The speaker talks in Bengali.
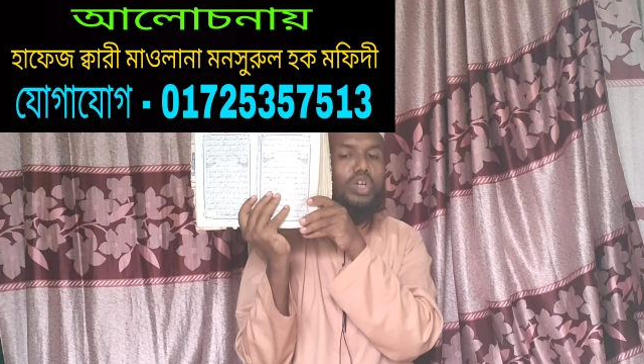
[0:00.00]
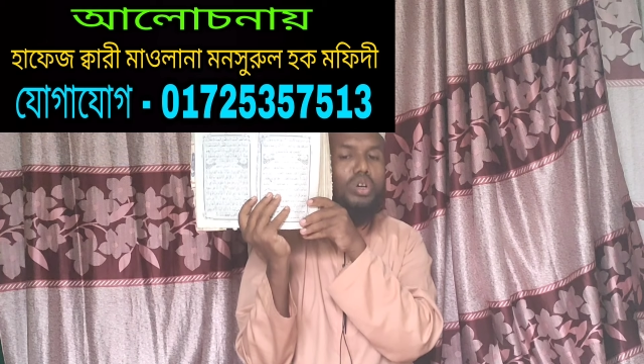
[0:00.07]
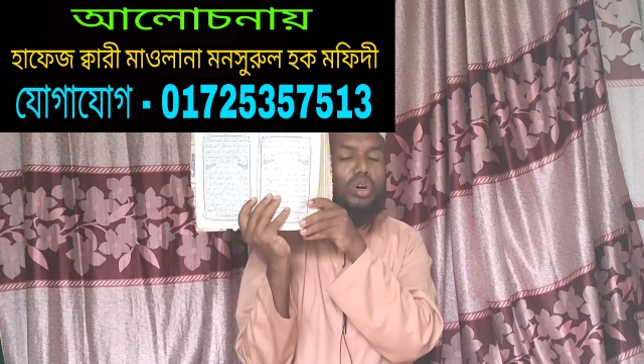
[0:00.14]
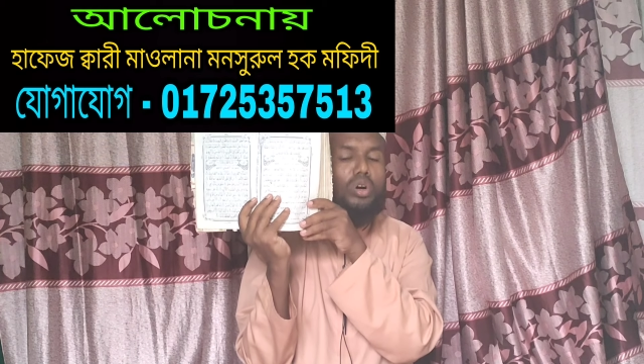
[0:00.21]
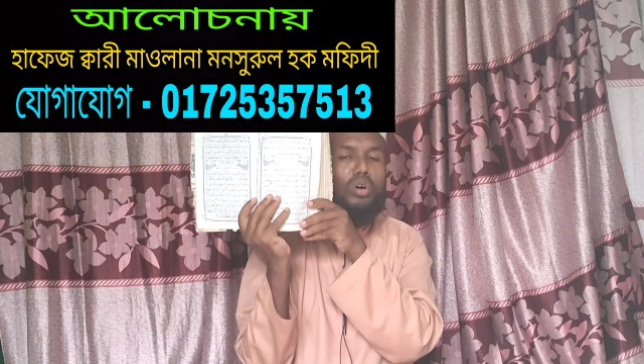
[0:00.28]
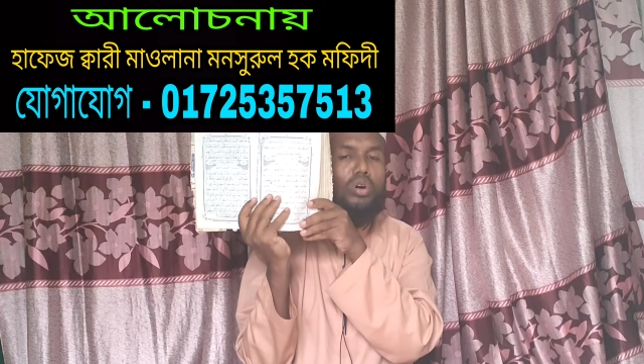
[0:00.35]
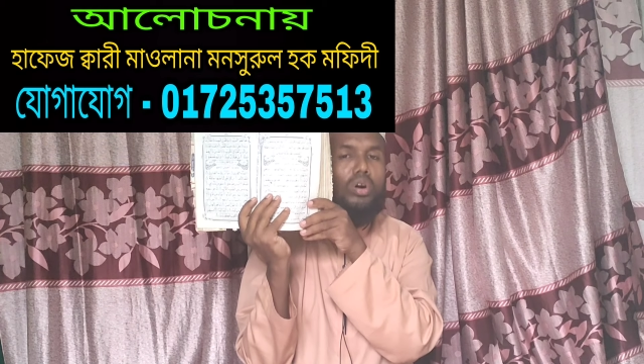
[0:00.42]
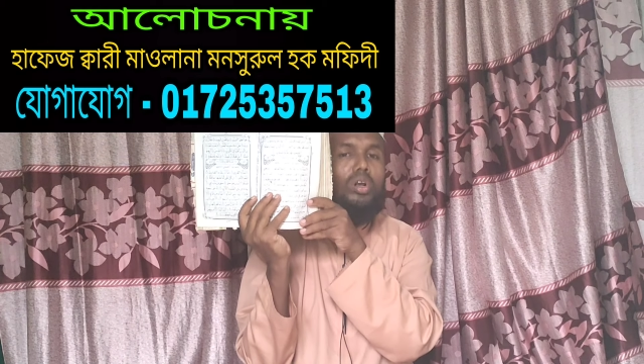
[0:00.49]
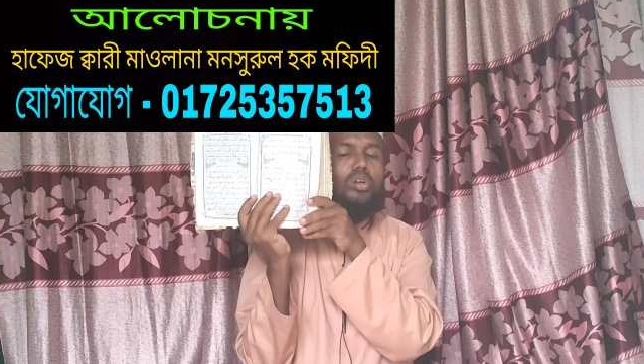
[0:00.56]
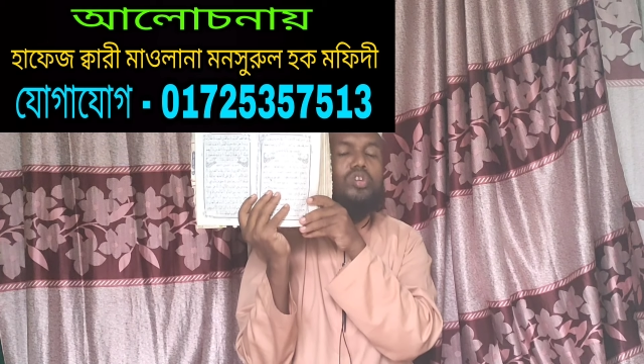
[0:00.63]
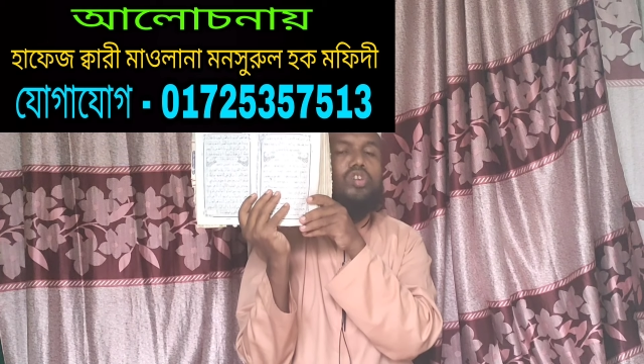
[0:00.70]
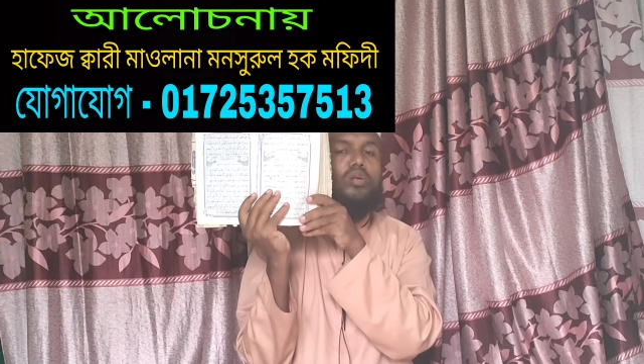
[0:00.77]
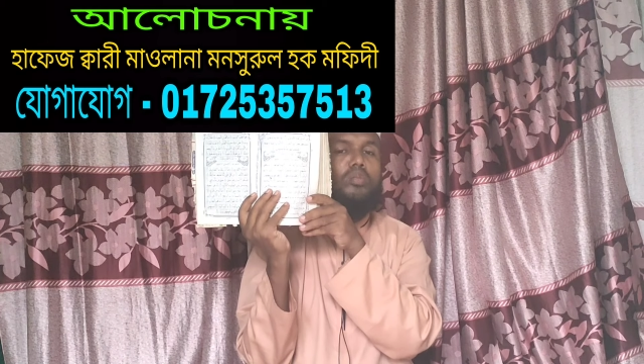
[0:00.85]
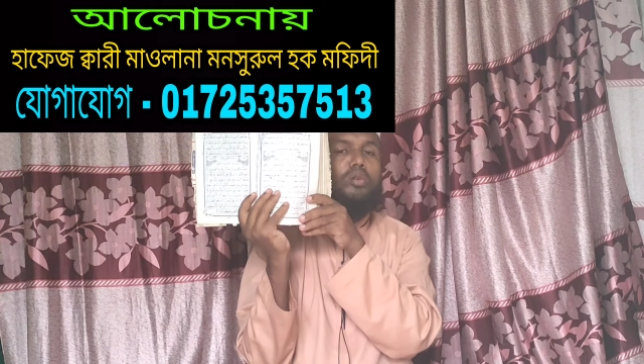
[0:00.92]
সকল
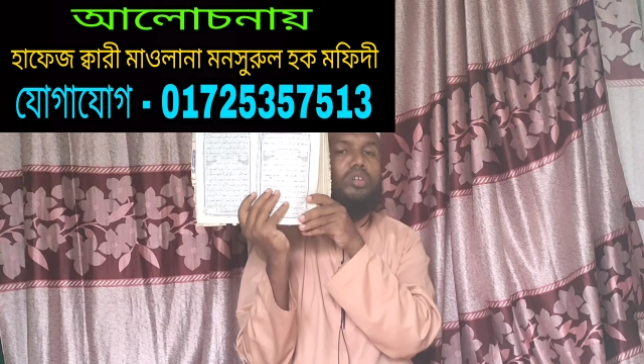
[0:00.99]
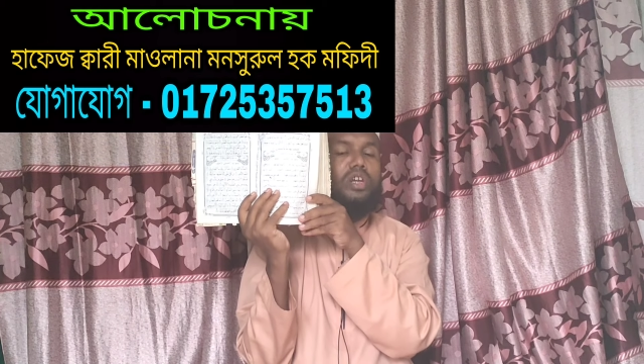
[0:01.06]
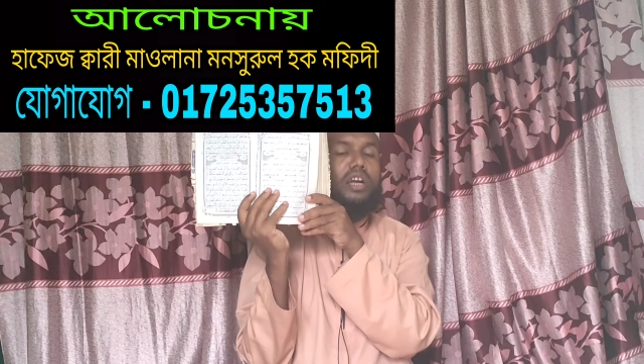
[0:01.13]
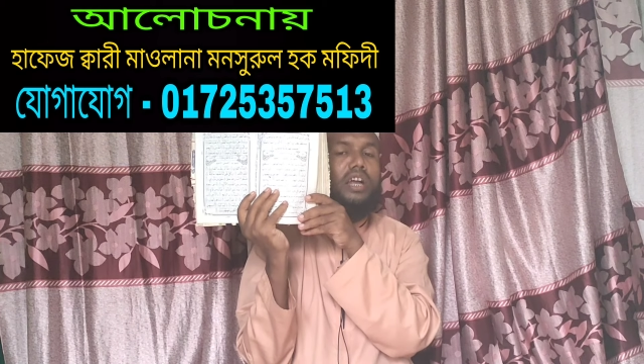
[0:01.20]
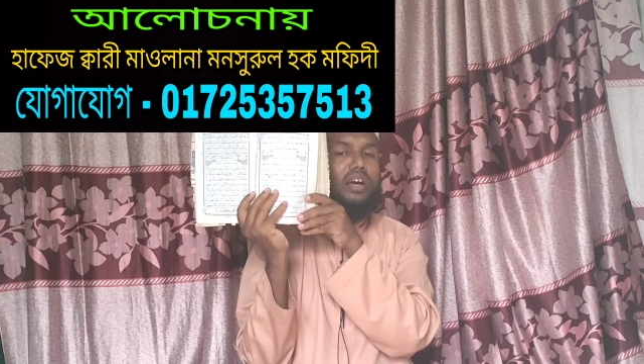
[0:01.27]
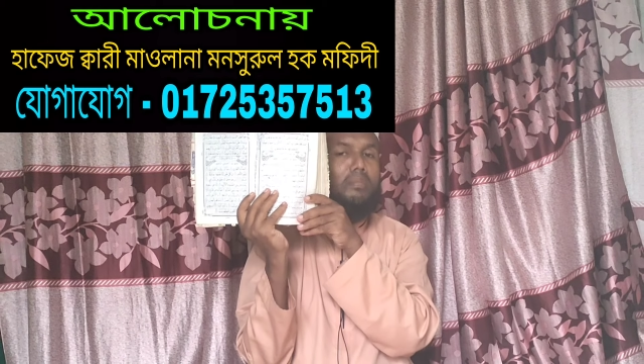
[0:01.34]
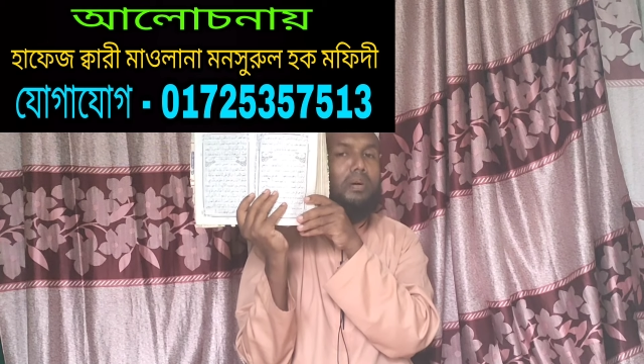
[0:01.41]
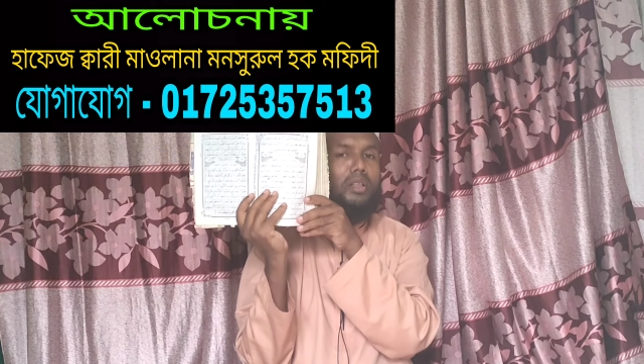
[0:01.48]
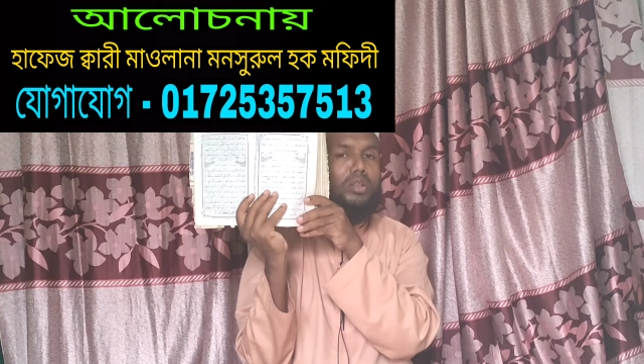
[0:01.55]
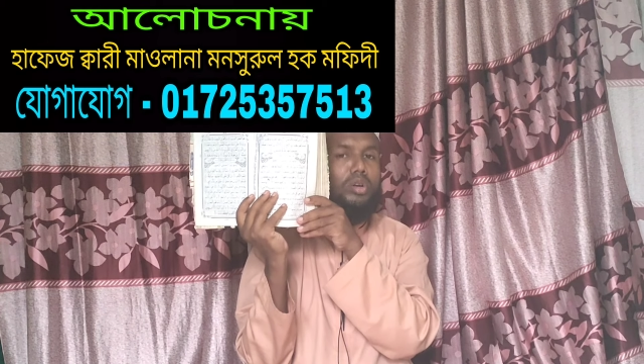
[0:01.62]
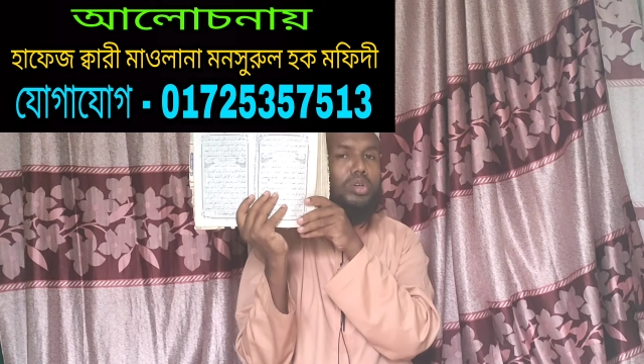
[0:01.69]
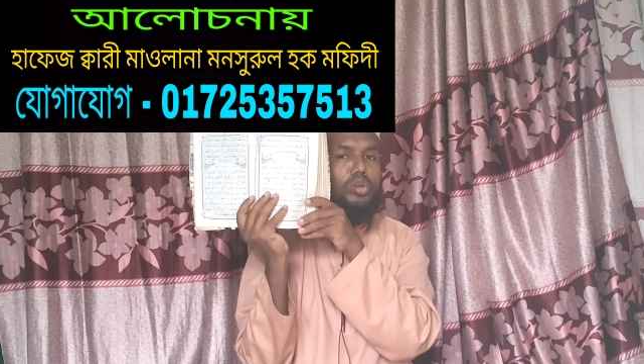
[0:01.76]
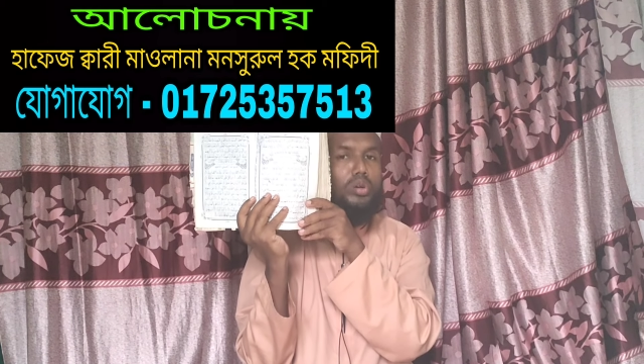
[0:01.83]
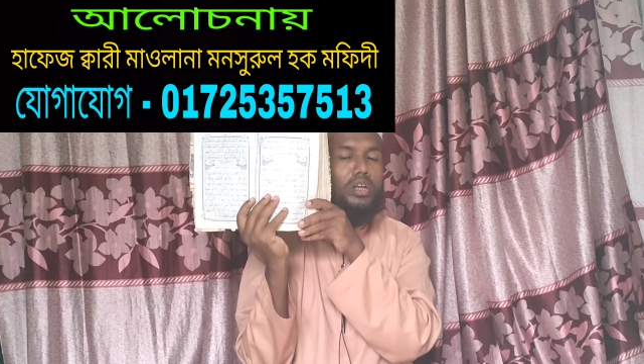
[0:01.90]
সমস্যার
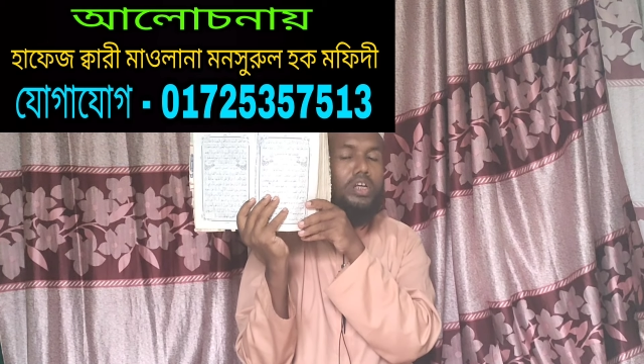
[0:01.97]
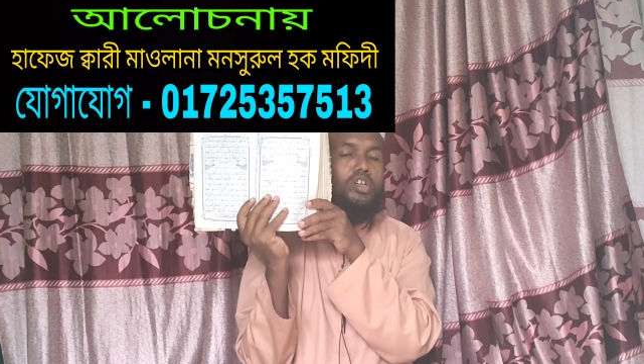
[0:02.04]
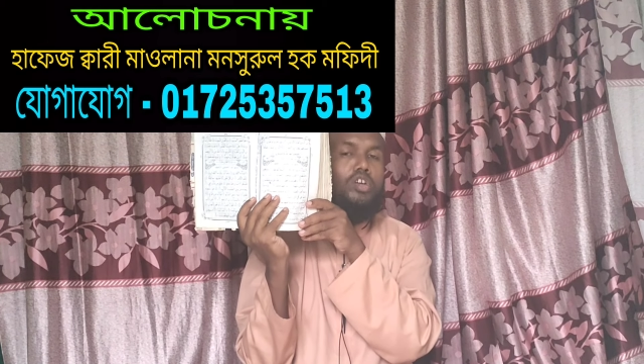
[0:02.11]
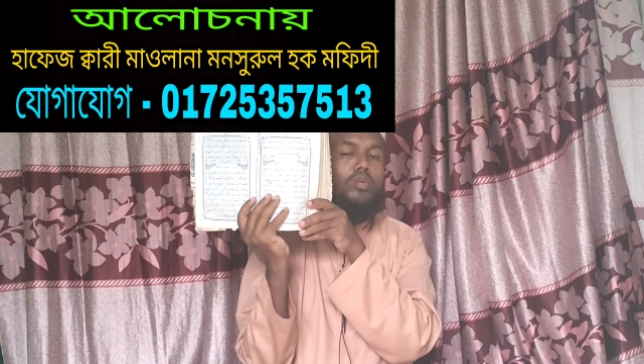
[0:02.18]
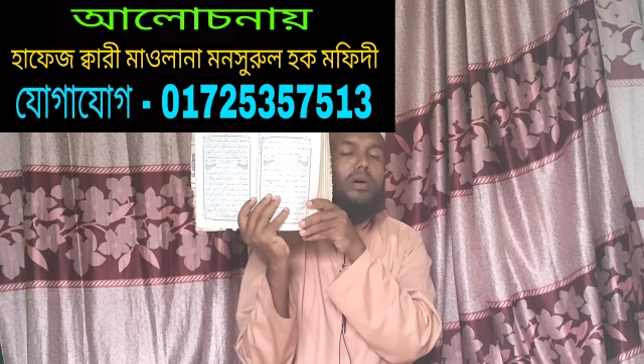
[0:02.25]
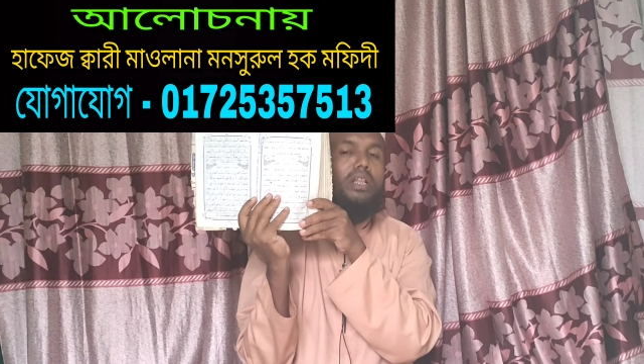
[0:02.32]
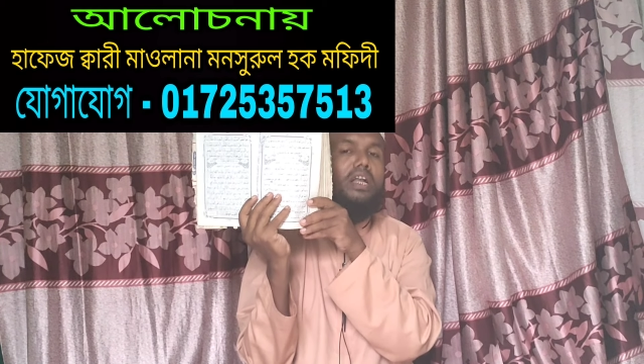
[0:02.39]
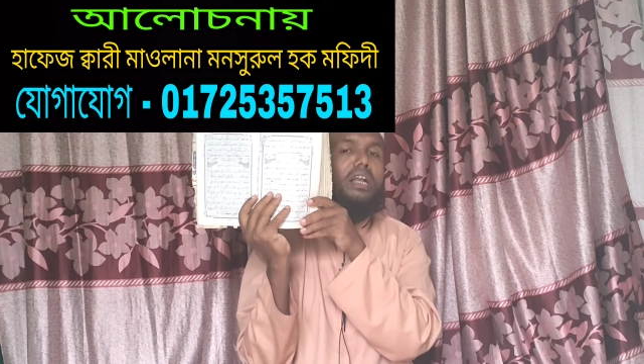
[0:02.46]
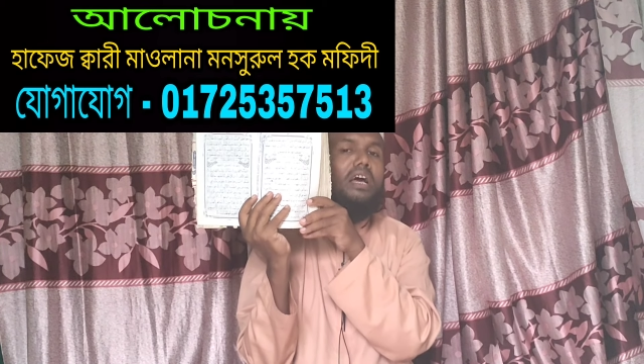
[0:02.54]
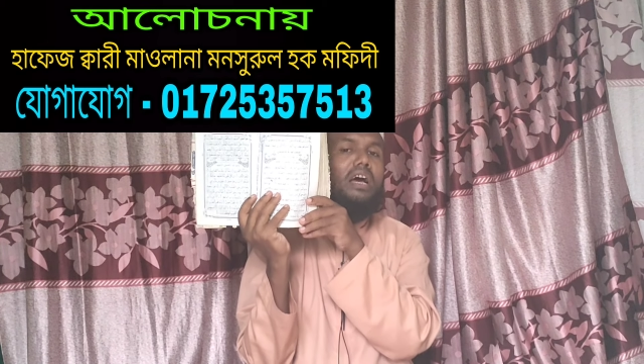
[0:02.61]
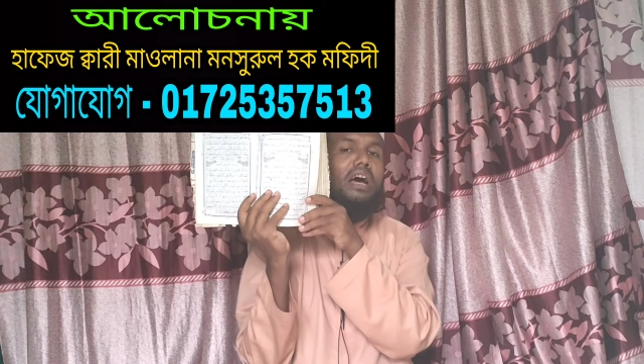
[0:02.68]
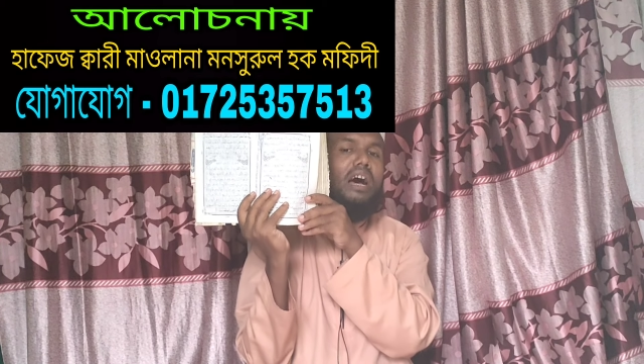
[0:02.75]
একমাত্র সঠিক সমাধান